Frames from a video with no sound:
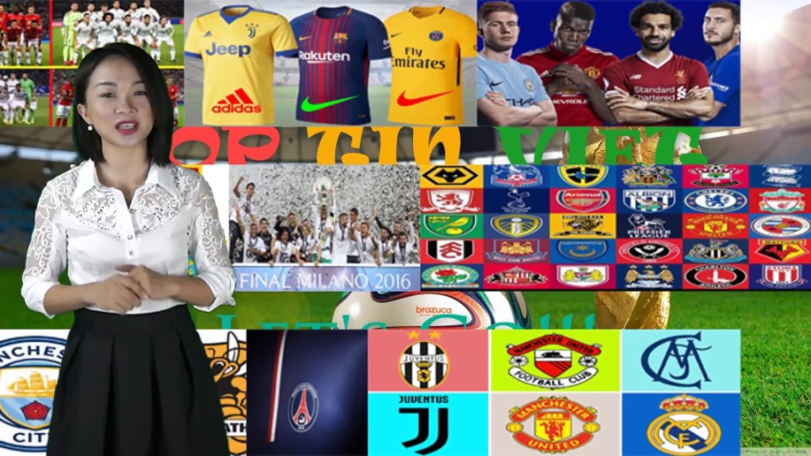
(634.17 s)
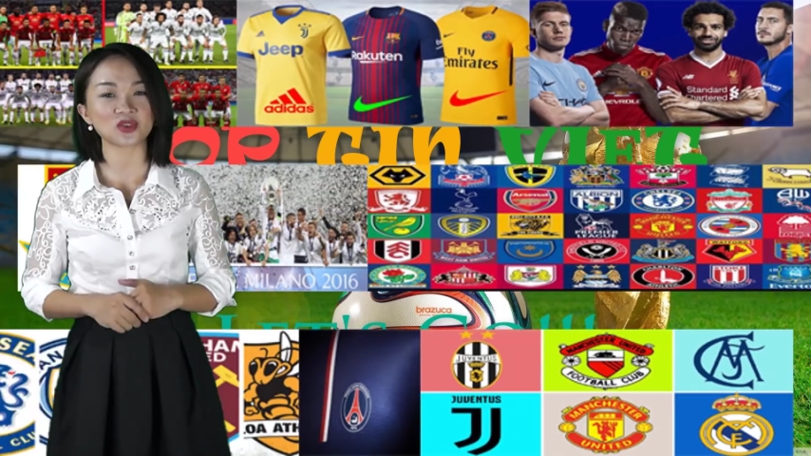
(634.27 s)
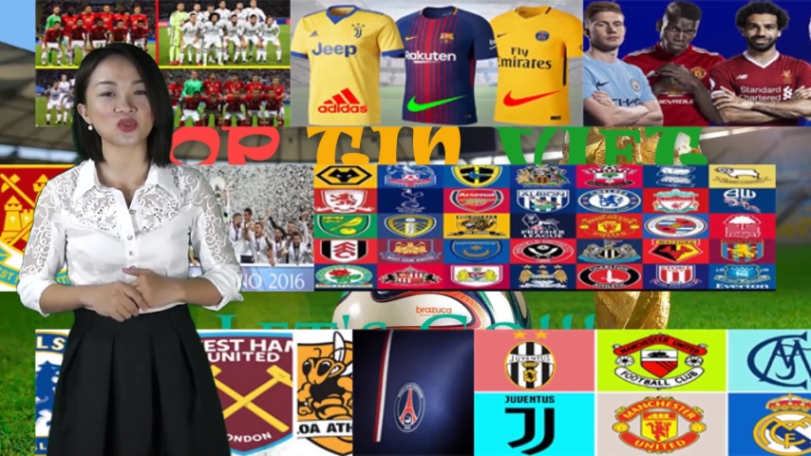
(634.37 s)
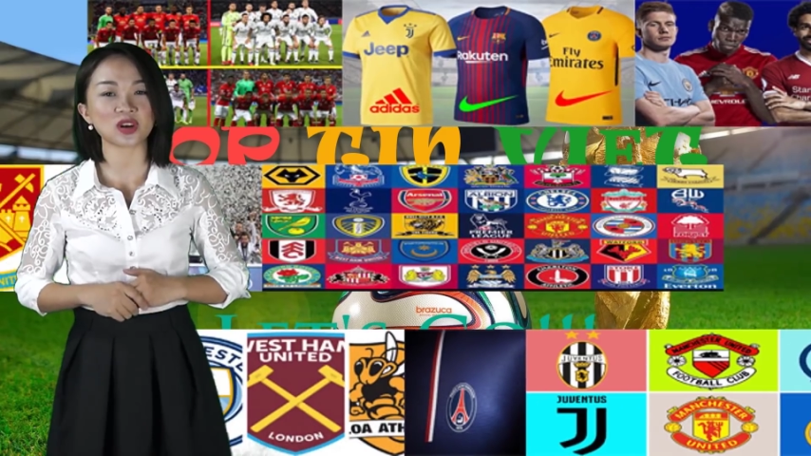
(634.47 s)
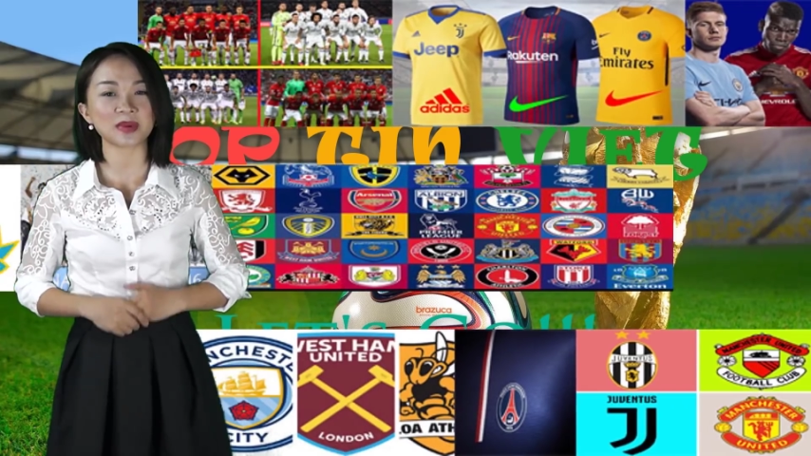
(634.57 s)
kiến
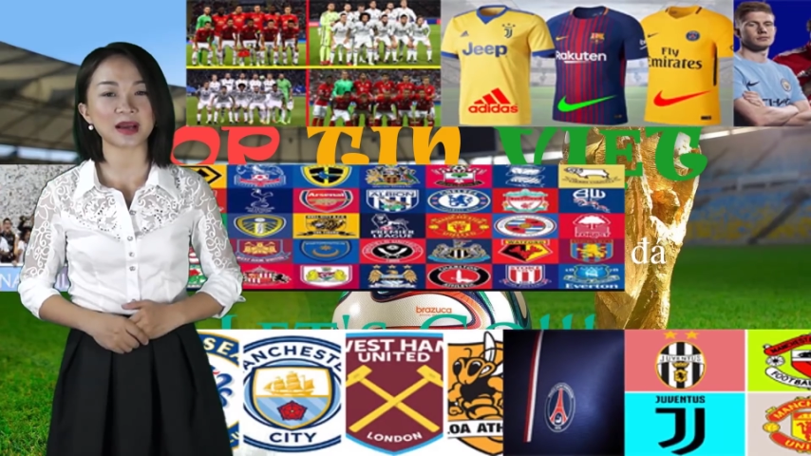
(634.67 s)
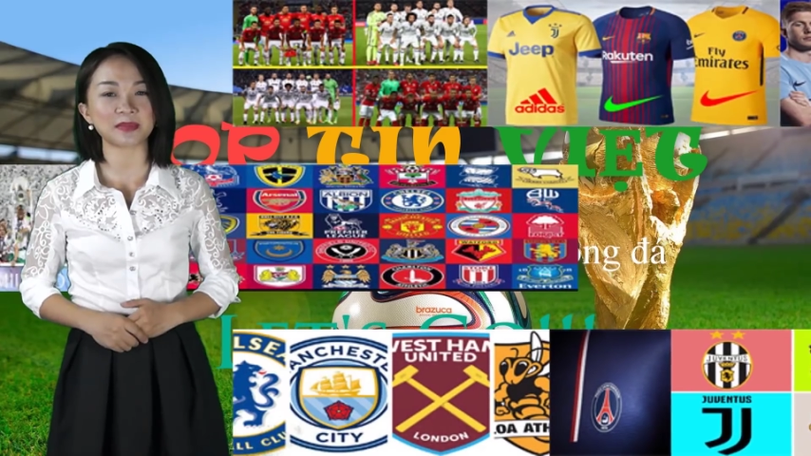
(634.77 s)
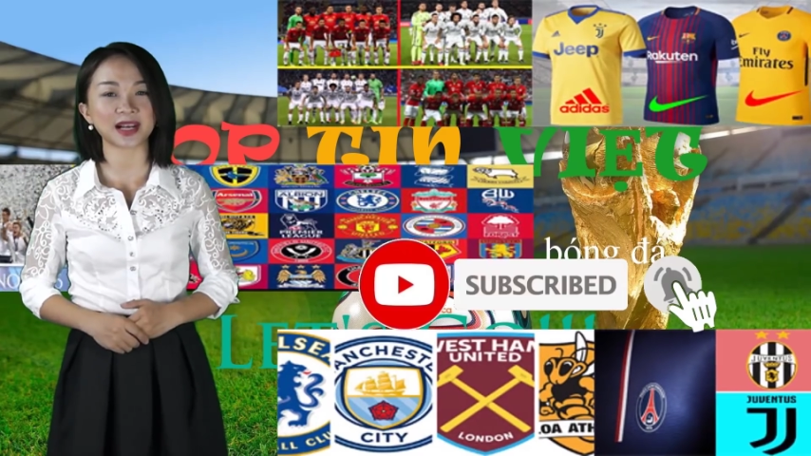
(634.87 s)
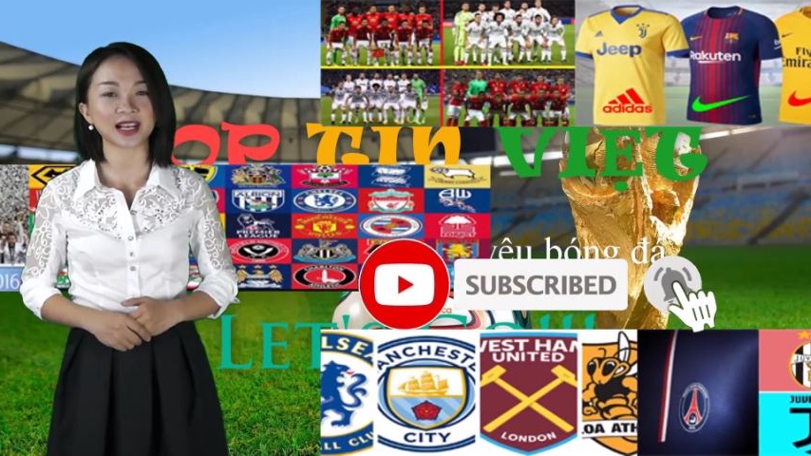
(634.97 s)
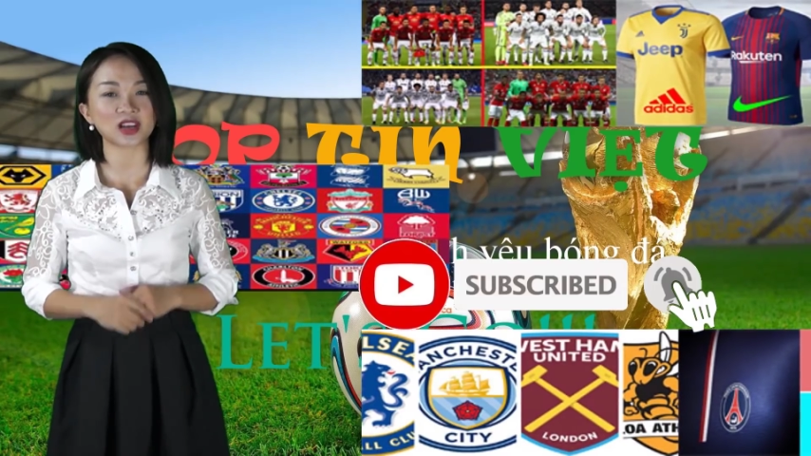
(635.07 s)
của các bạn
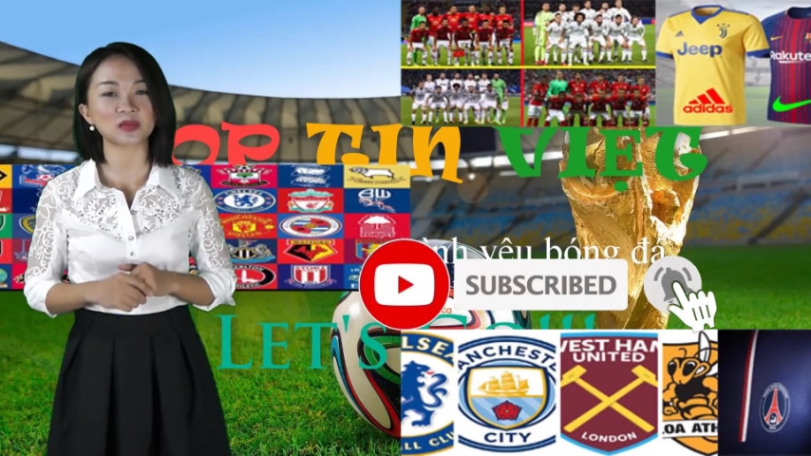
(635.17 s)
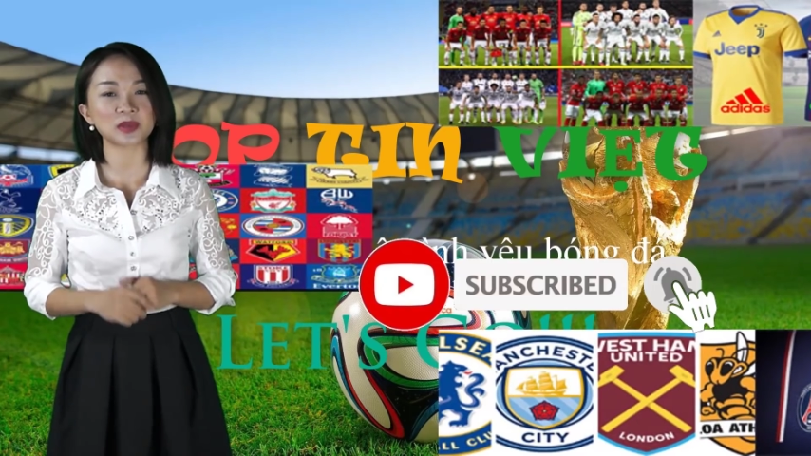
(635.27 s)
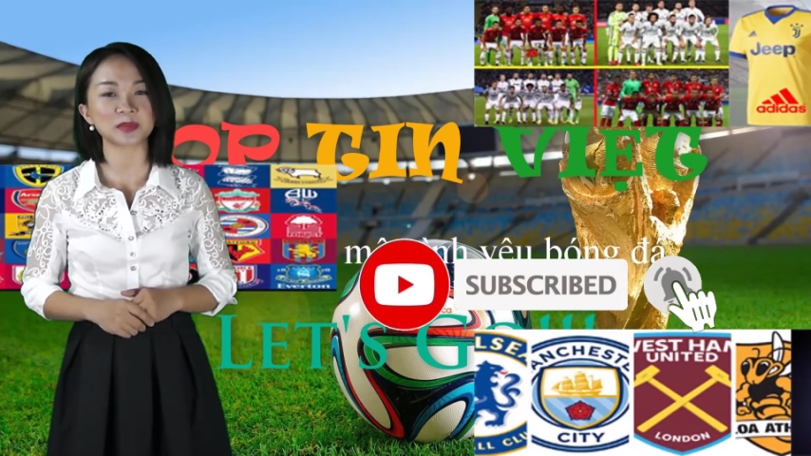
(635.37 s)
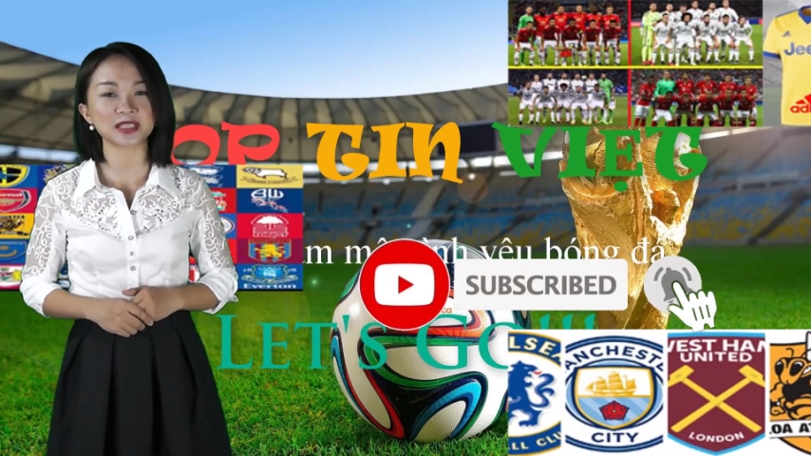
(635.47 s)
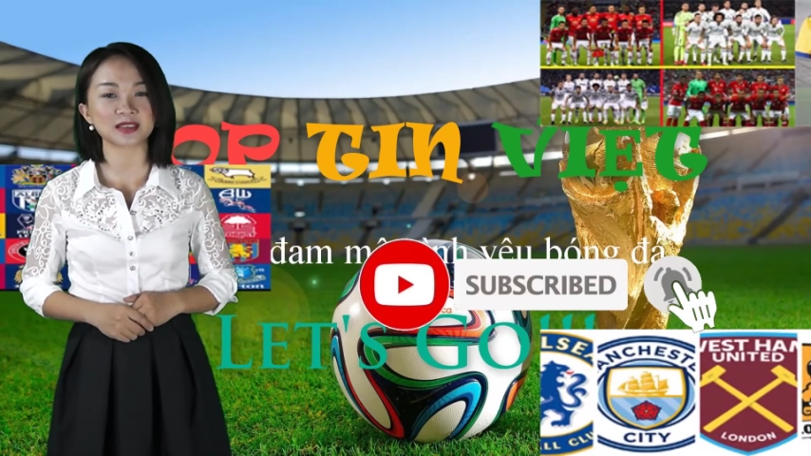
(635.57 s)
bằng
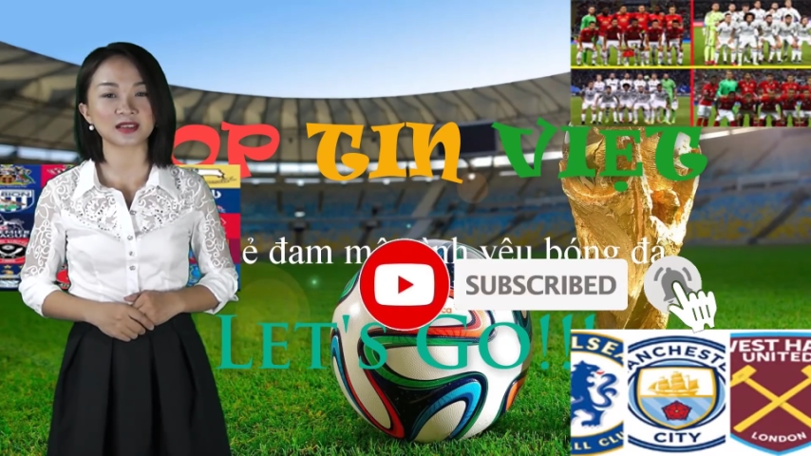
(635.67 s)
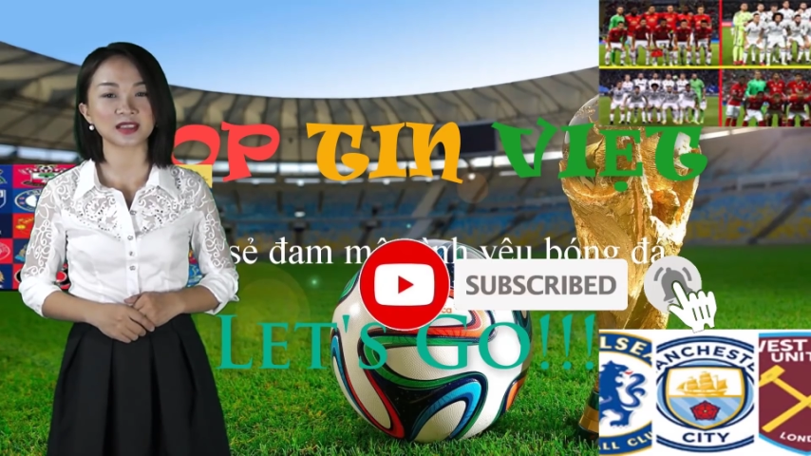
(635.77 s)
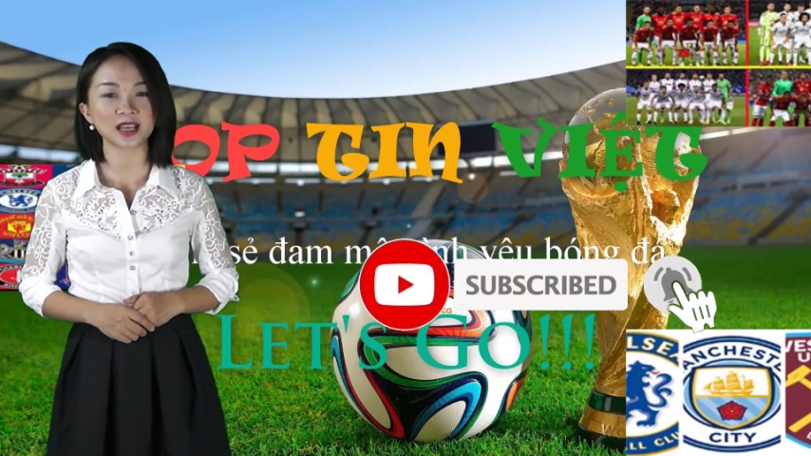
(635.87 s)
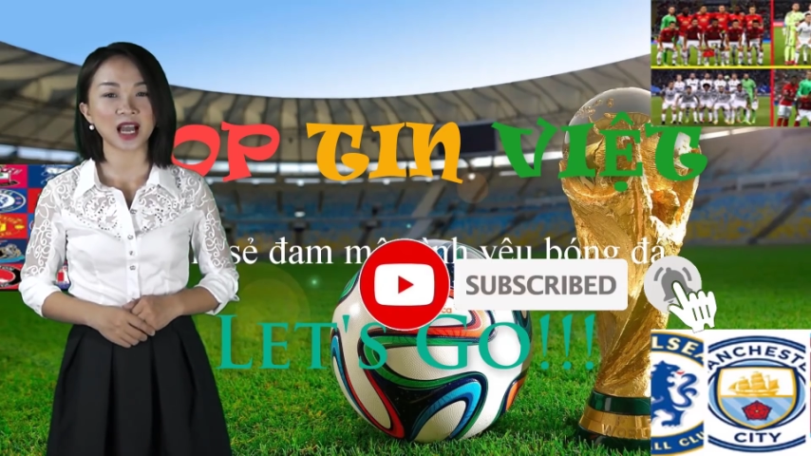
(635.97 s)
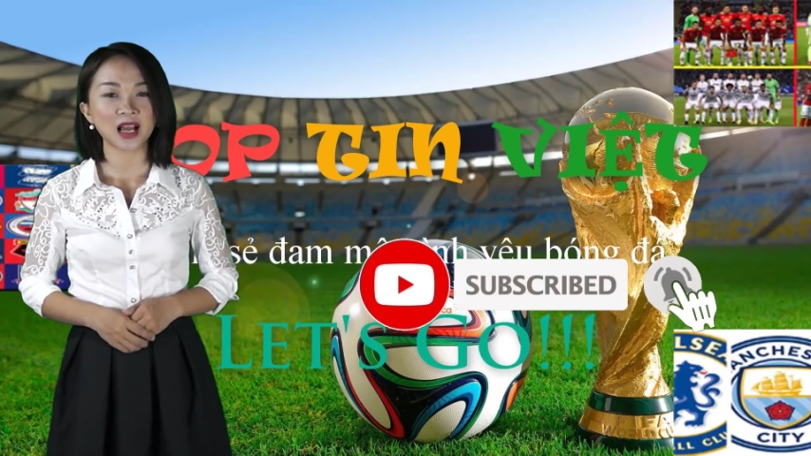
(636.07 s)

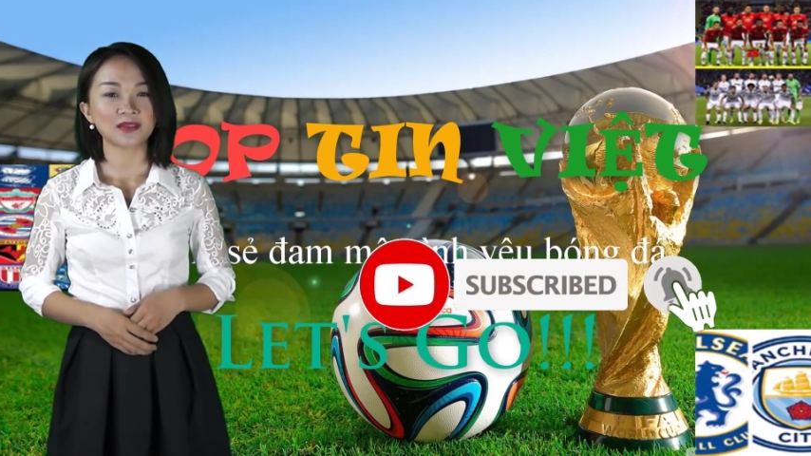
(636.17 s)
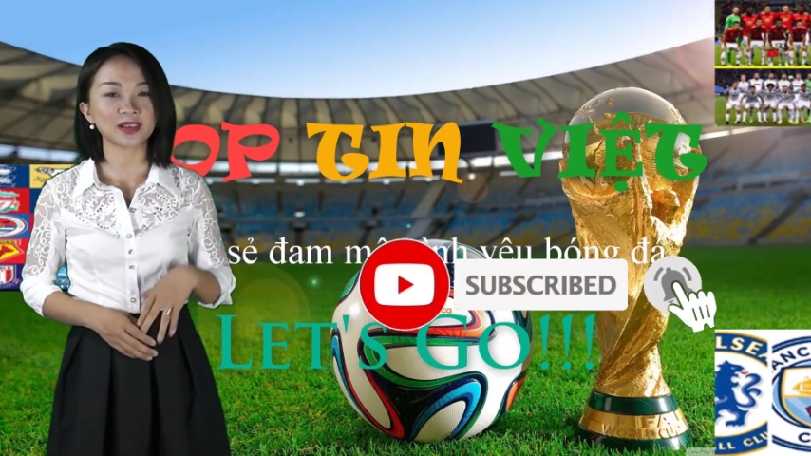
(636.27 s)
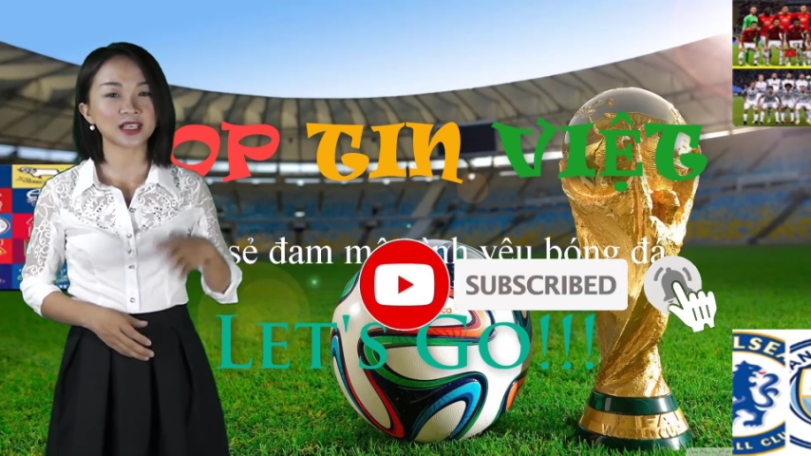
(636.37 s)
và